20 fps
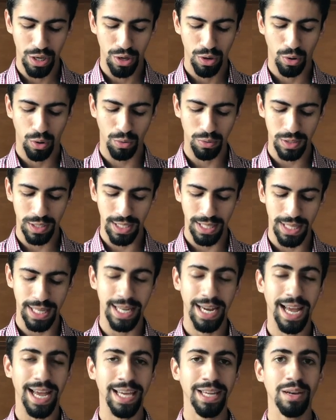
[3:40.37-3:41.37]

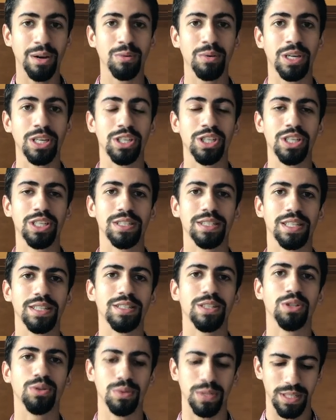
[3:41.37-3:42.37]
Considerai no que diz
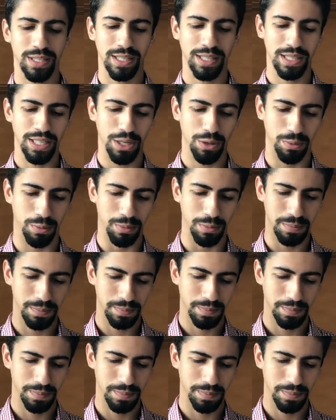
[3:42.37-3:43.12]
esse juiz iníquo.